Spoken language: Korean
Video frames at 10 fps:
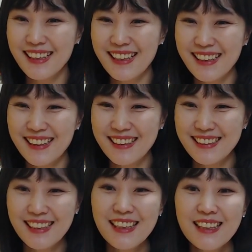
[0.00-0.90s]
네.
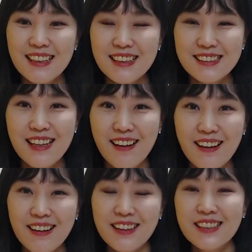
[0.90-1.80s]
네.
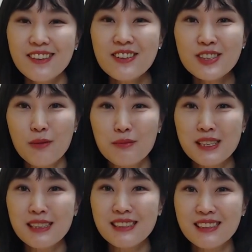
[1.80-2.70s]
이런
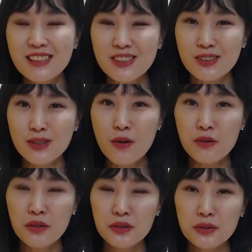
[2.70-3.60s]
점들이 느껴져서
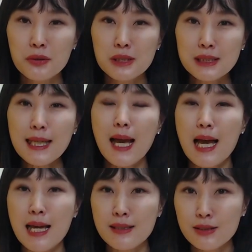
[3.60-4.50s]
저는
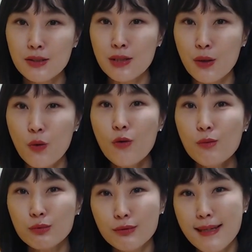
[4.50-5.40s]
안전하고
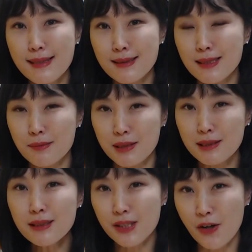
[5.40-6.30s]
무해한
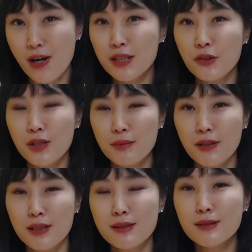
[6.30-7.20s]
재미를 여학교의
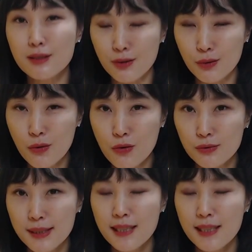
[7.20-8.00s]
별에서 느꼈고